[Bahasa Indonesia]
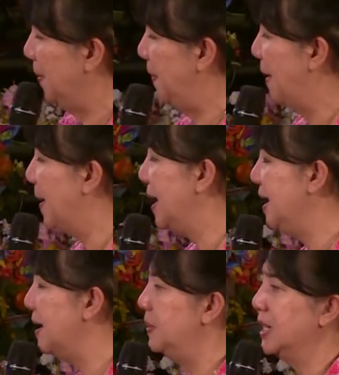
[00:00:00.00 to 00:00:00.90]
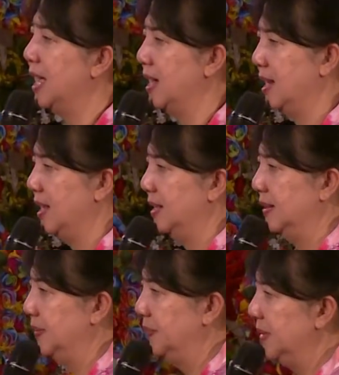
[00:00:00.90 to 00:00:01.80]
Papanya berkata,
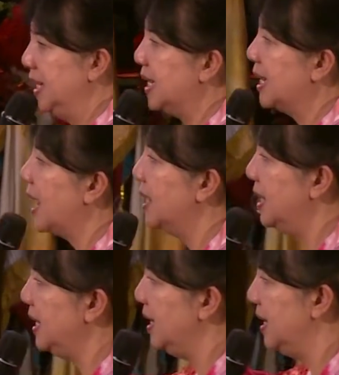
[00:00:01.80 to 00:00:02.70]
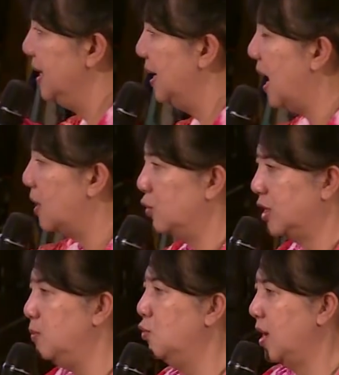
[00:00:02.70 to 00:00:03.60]
ikan ini aku
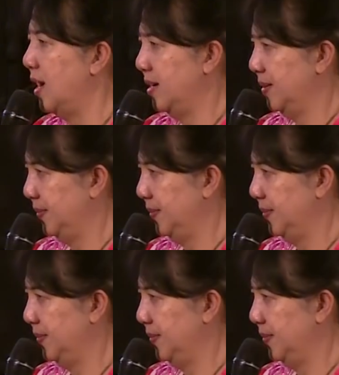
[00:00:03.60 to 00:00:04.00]
temukan.